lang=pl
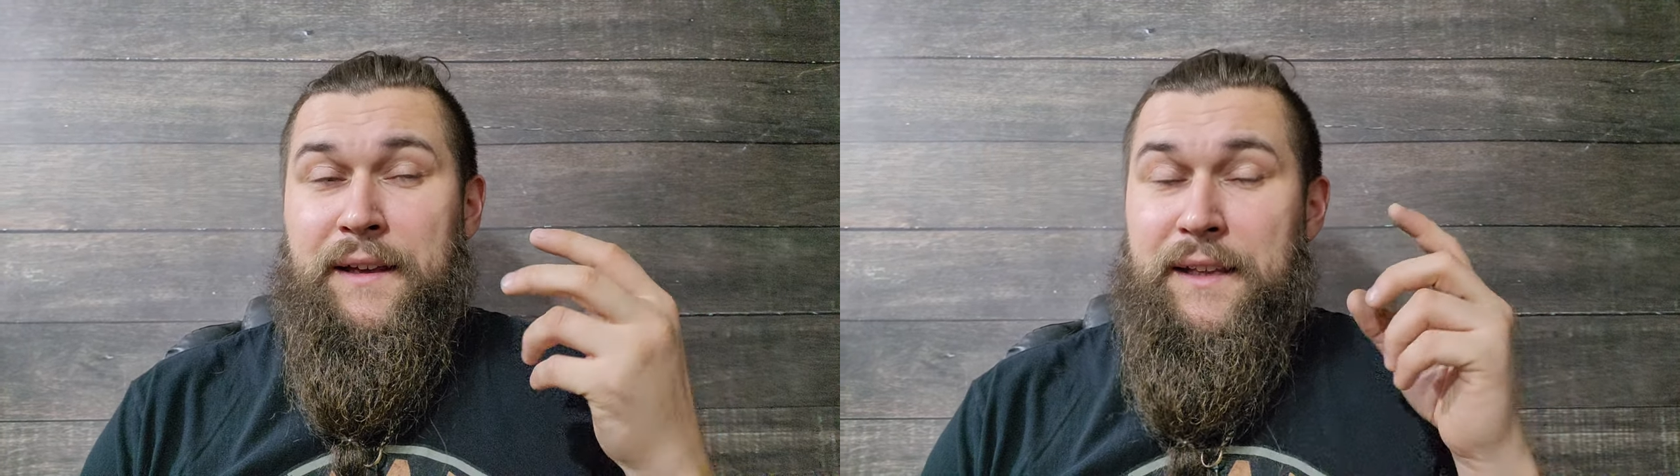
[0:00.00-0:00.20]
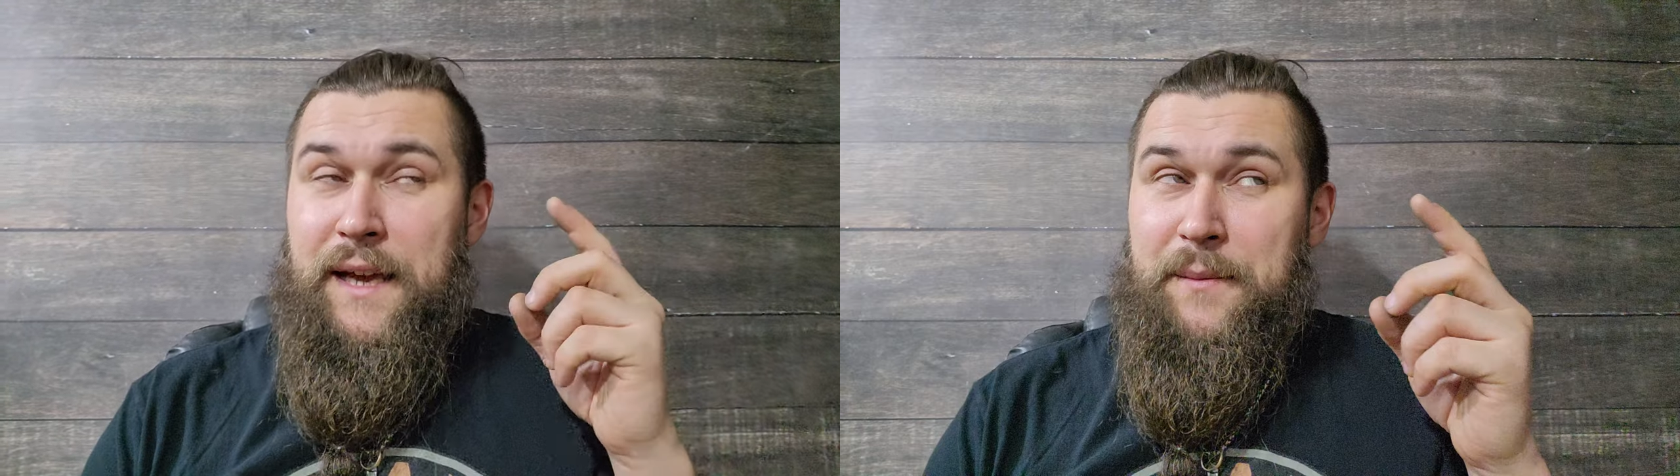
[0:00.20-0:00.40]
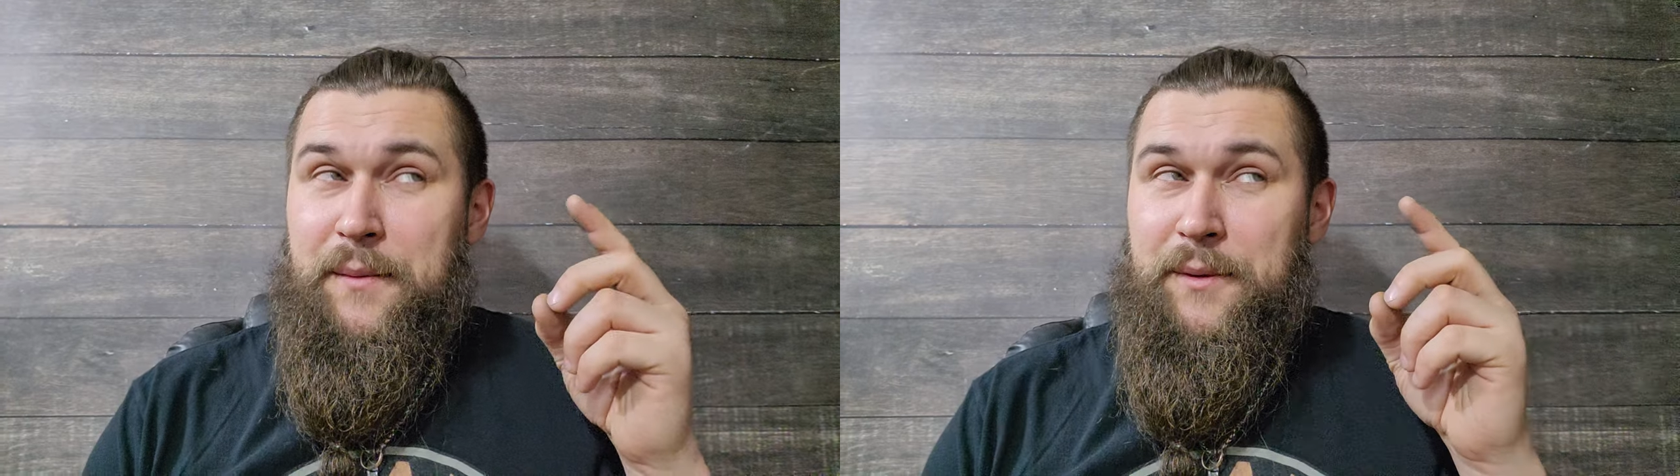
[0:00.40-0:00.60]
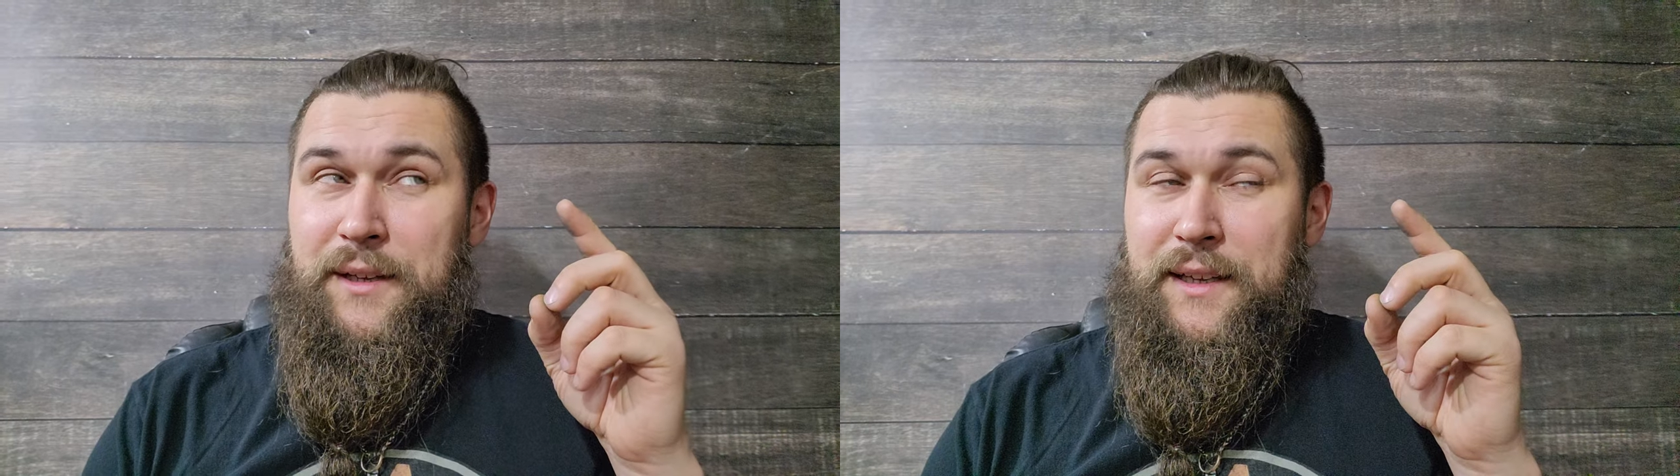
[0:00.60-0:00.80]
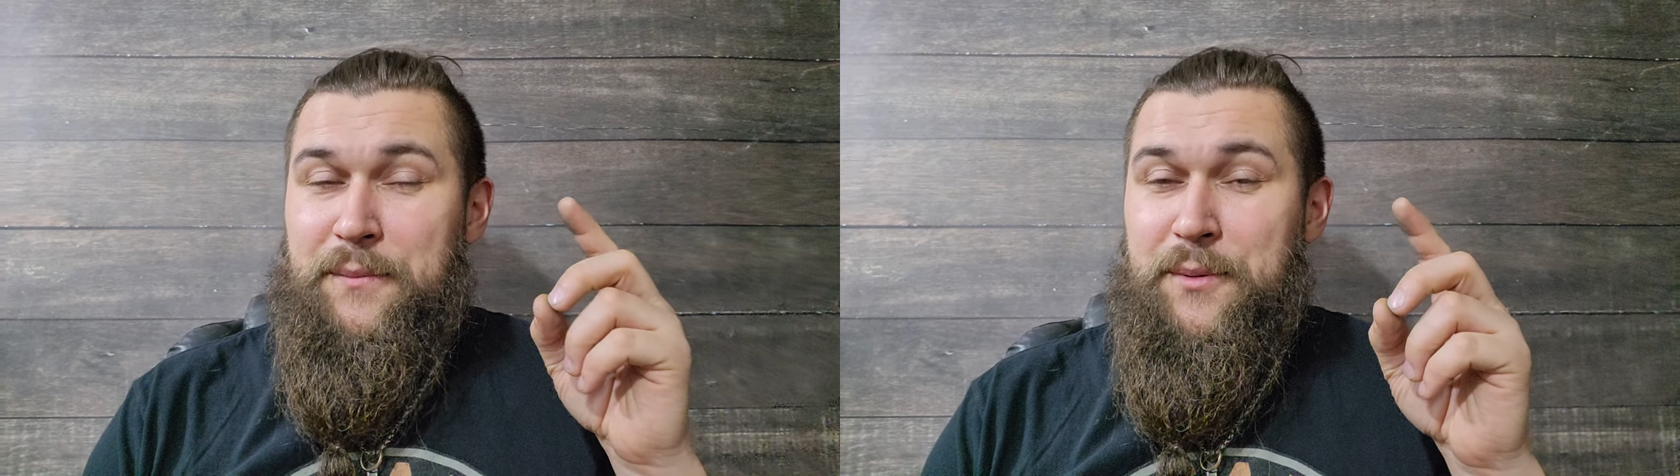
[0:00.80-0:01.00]
Ja mam
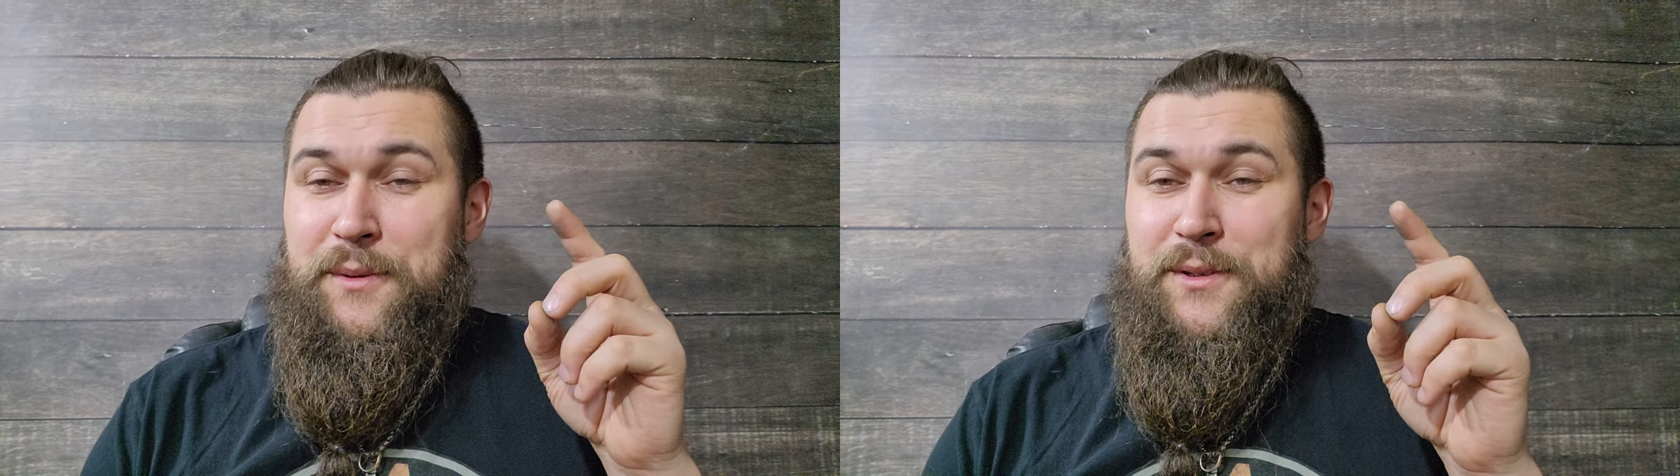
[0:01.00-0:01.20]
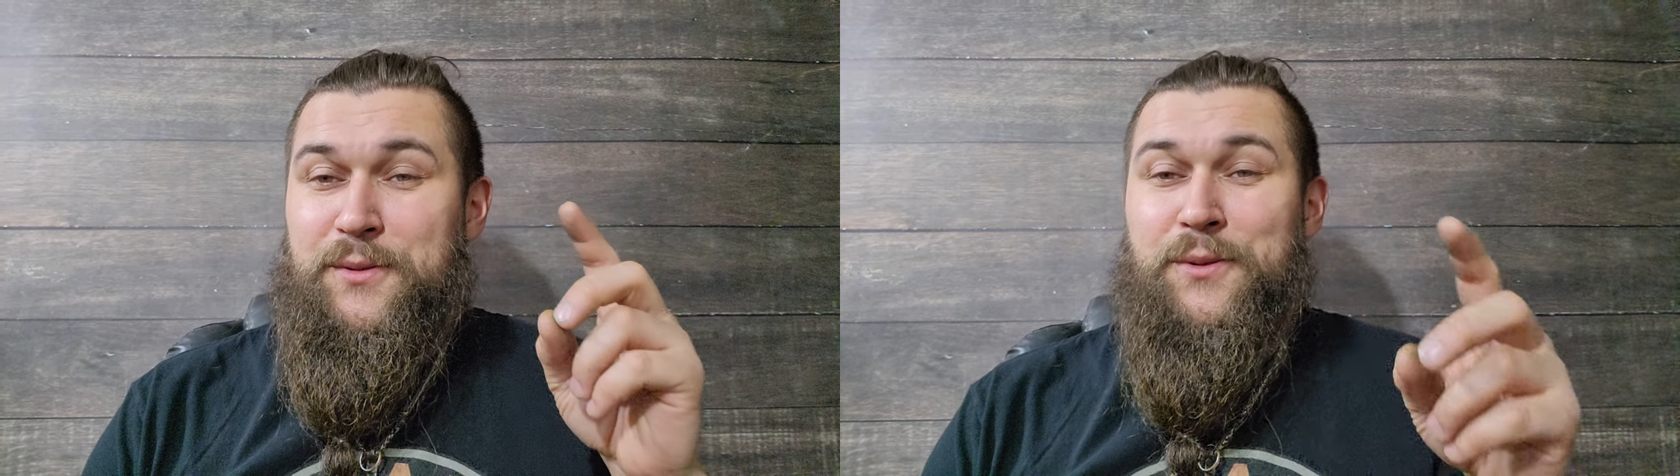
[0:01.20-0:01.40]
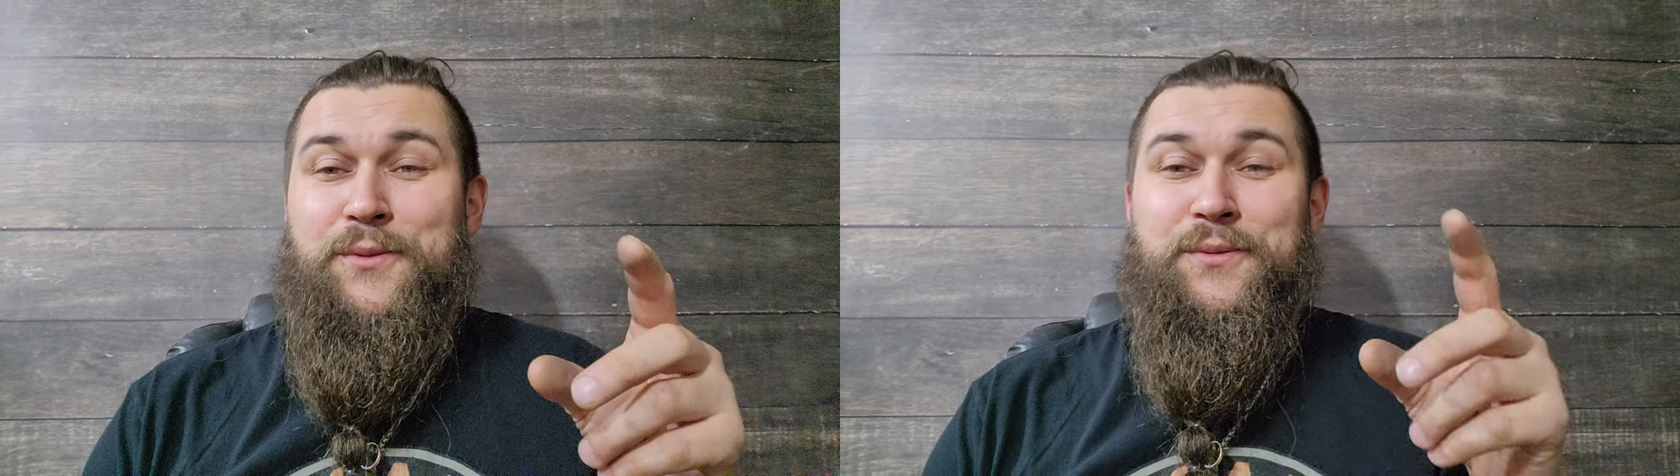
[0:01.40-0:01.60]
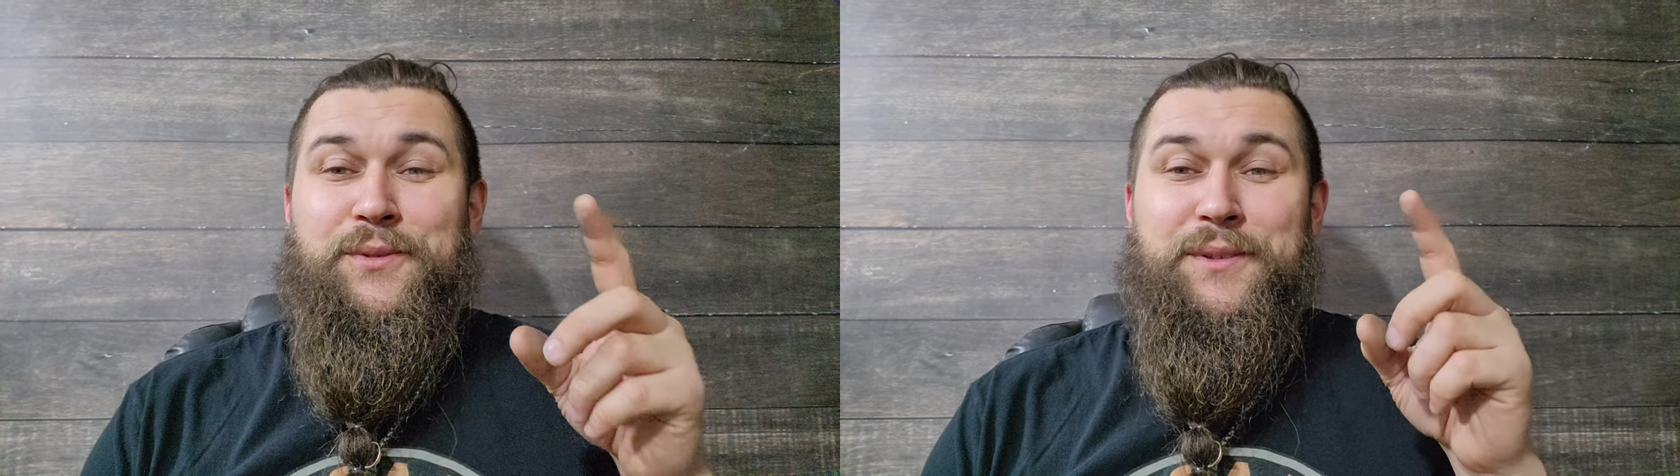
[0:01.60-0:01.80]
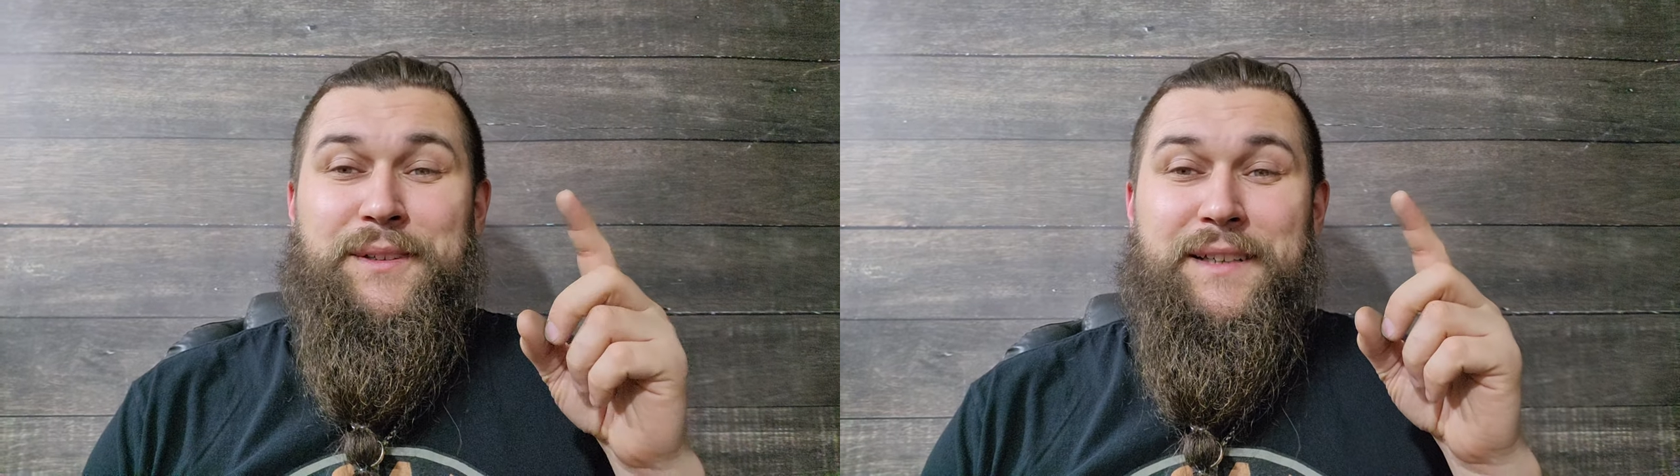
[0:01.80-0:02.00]
kilka pomysłów.